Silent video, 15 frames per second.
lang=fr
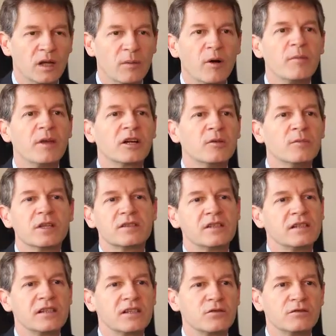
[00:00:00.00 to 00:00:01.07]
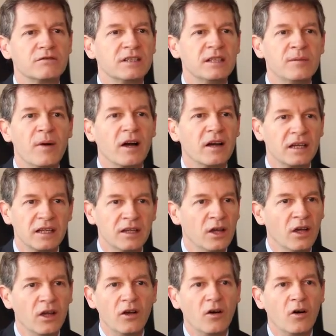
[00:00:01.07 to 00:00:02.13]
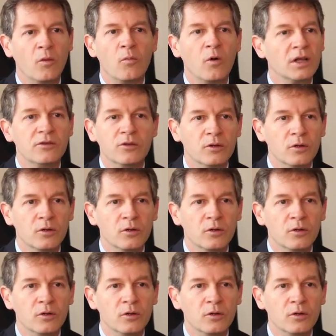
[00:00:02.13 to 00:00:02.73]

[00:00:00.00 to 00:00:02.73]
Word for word: La première commercialisation va démarrer en mois de,